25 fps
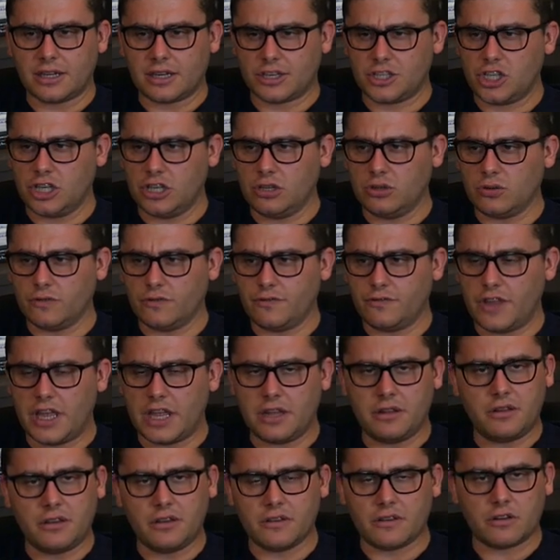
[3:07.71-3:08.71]

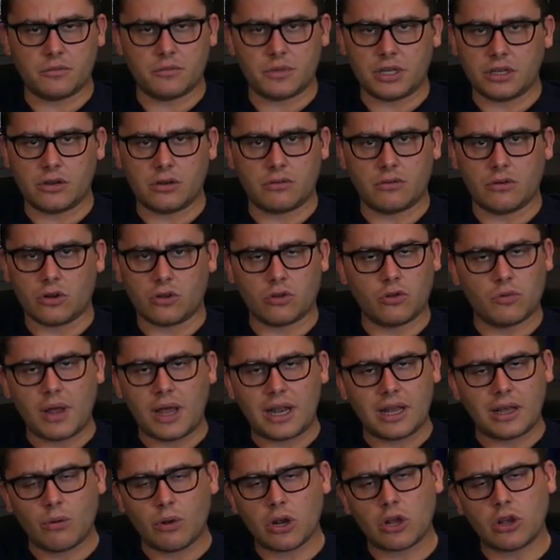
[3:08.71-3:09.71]
320 se non mi ricordo
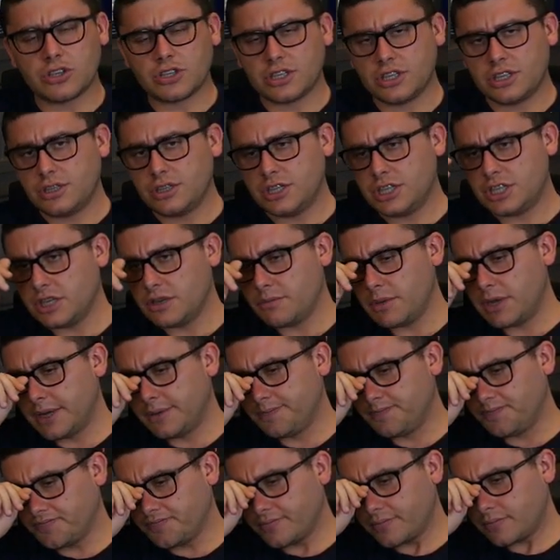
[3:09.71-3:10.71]
male, qualcosa di, di
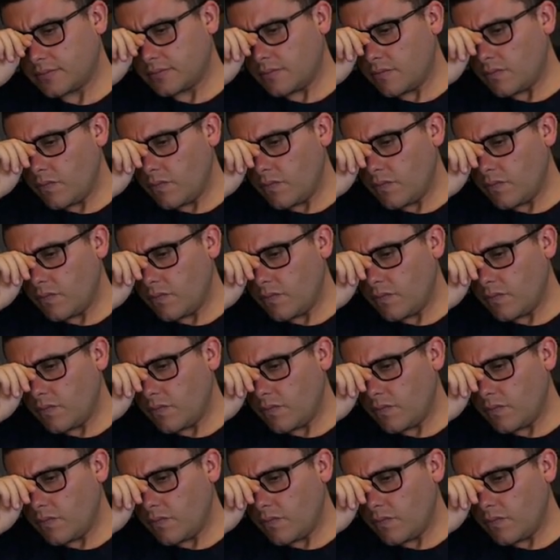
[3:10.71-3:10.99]
simile